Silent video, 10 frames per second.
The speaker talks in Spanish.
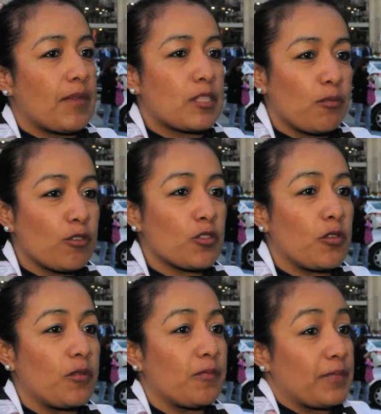
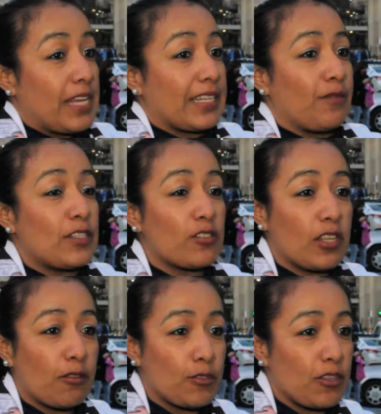esposo,
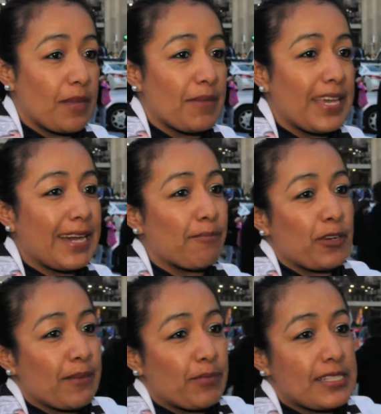sacrificios incluso de mi hija
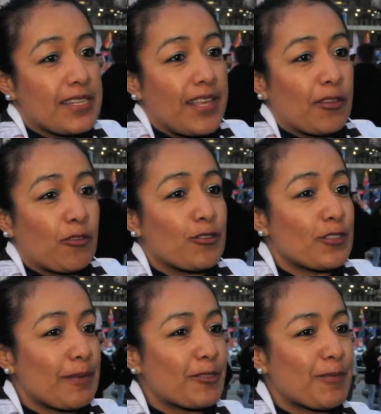porque pues todos
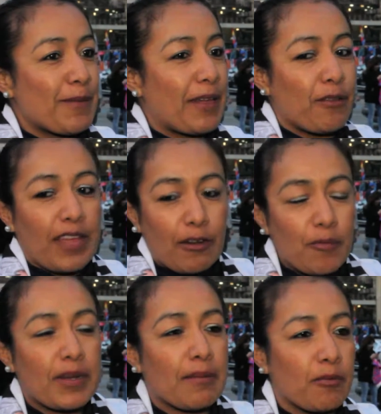nos hemos privado de
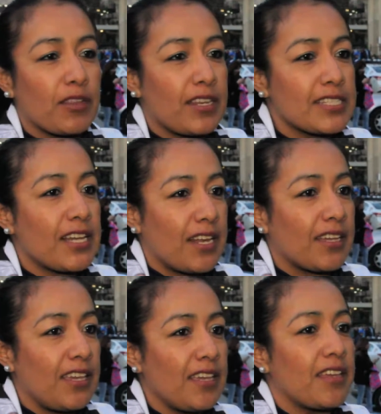algo para poder estar
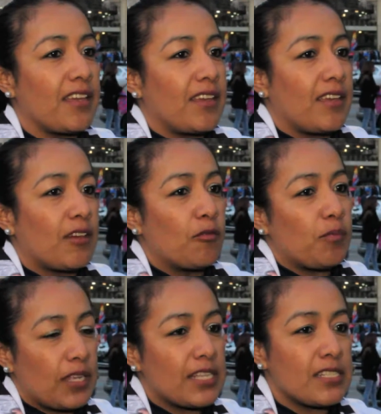aquí y
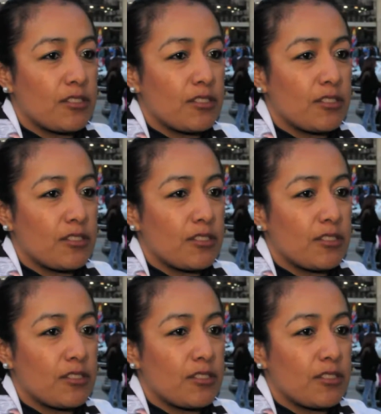cumplir ese